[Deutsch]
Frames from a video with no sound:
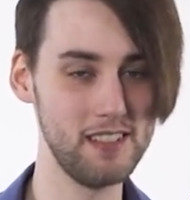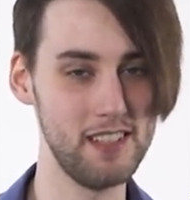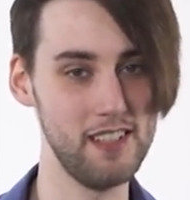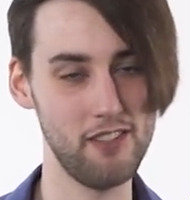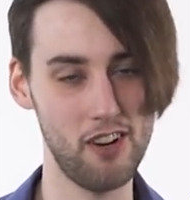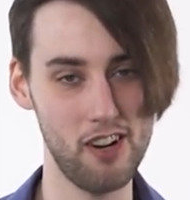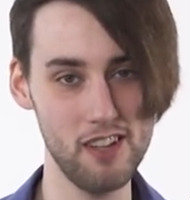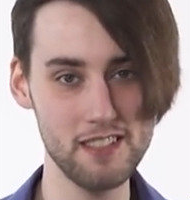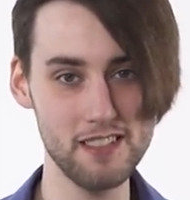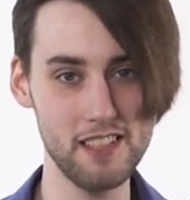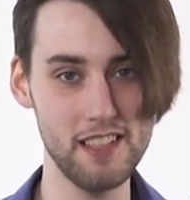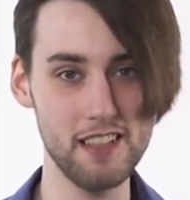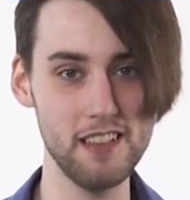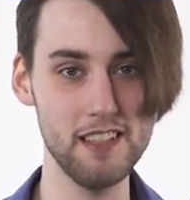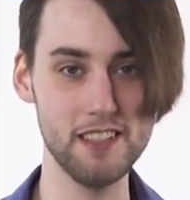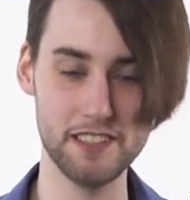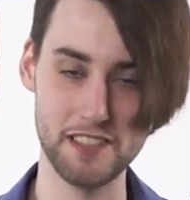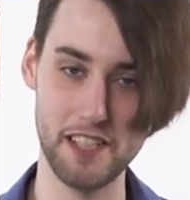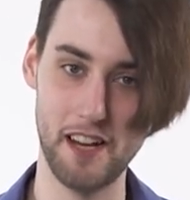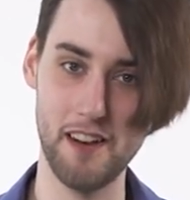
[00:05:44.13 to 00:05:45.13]
Der
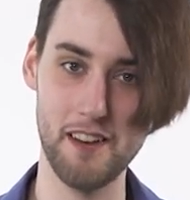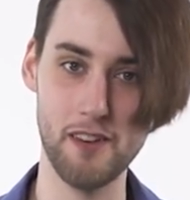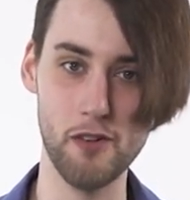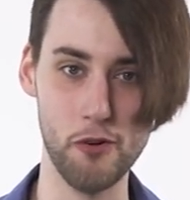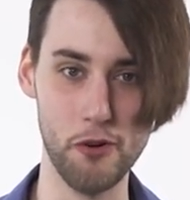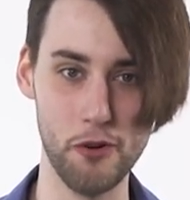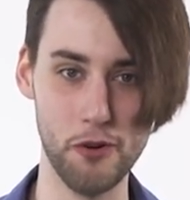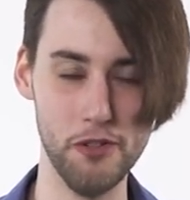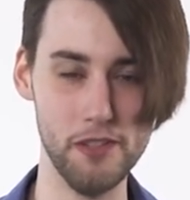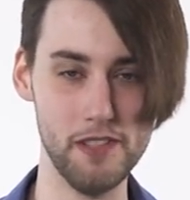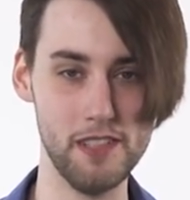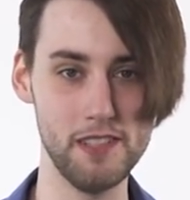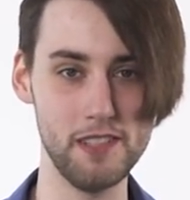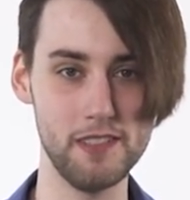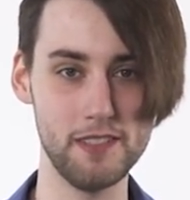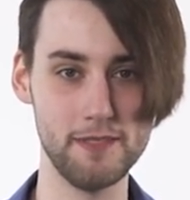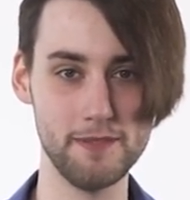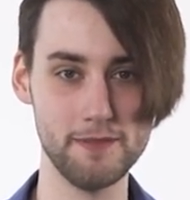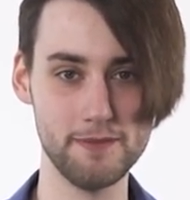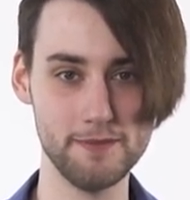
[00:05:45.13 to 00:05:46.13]
Wahlzettel ist dann
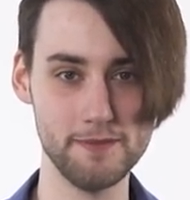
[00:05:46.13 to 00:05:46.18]
ungültig.